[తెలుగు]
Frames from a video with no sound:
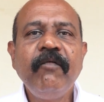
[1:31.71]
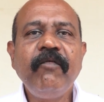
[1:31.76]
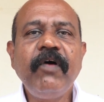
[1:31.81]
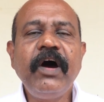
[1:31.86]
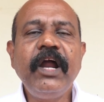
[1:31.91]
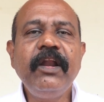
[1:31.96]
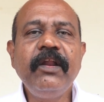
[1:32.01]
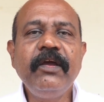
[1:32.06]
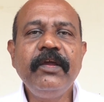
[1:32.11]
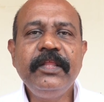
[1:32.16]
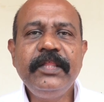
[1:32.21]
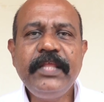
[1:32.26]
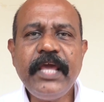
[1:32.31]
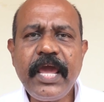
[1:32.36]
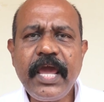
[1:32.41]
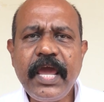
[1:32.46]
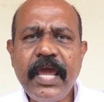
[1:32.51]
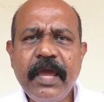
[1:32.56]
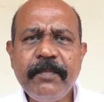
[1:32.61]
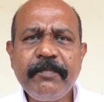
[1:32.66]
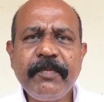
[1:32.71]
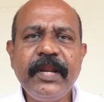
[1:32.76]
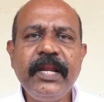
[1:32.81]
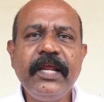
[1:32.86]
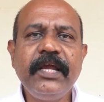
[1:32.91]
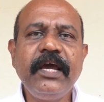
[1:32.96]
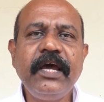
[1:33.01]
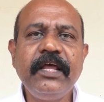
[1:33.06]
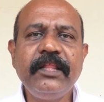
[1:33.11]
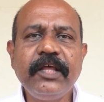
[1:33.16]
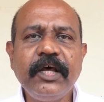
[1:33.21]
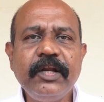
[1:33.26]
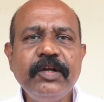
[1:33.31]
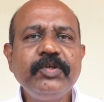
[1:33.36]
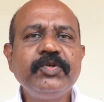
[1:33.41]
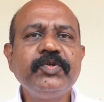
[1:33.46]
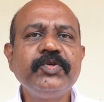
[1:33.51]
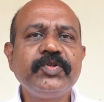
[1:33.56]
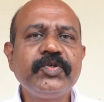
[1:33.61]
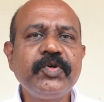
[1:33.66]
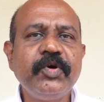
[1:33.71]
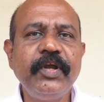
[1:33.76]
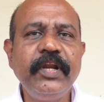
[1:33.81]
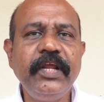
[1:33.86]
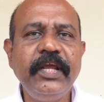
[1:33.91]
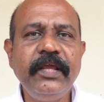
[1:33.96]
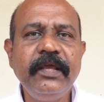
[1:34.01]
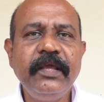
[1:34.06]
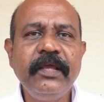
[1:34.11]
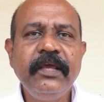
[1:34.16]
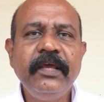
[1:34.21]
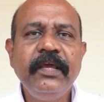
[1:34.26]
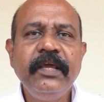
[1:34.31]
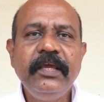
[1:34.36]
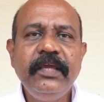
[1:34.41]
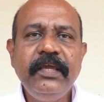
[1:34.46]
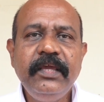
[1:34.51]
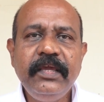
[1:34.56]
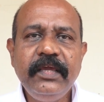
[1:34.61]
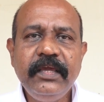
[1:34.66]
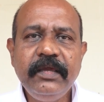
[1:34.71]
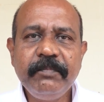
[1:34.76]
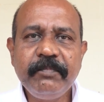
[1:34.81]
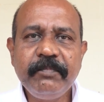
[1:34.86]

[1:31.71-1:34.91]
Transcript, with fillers: వాళ్ళు ఇదే పనిగా దన్ను చూసుకొని ఈ